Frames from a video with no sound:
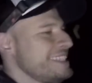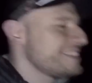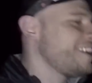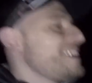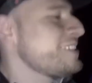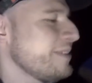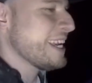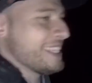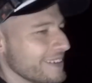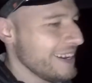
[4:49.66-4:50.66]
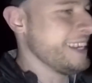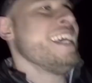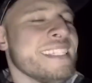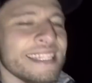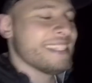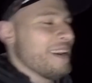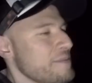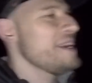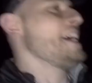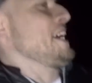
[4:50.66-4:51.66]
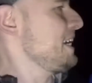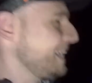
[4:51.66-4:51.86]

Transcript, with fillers: histórias mesmo. Você sabia